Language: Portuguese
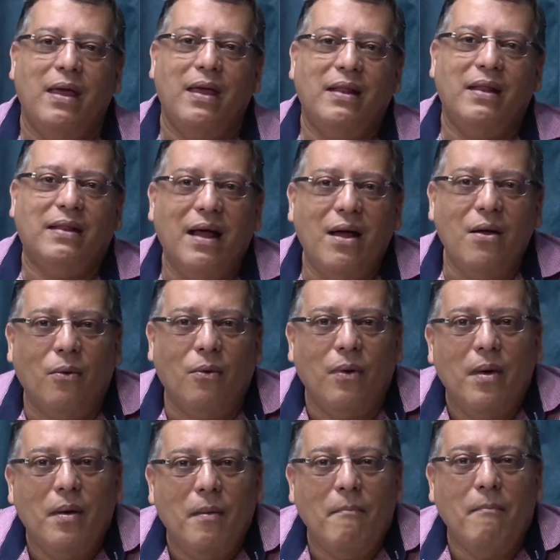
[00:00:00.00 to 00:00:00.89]

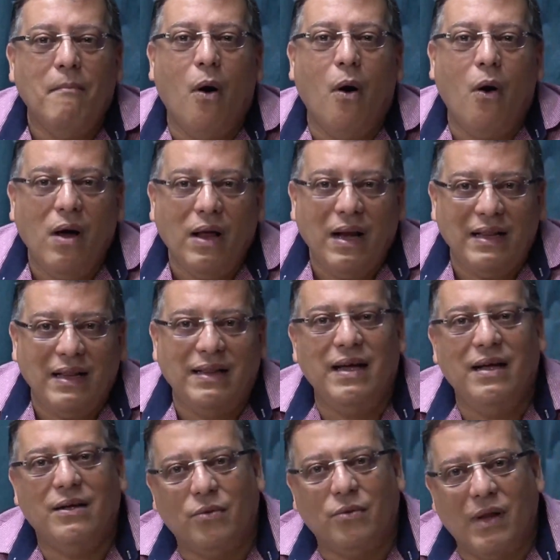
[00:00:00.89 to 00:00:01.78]
Então, mora
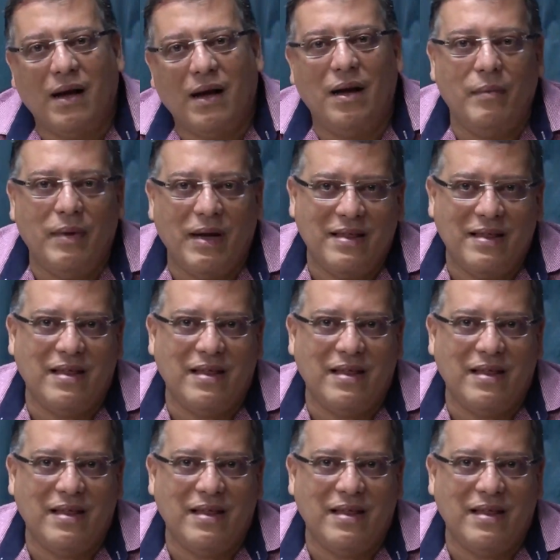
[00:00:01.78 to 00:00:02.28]
dentro da câmara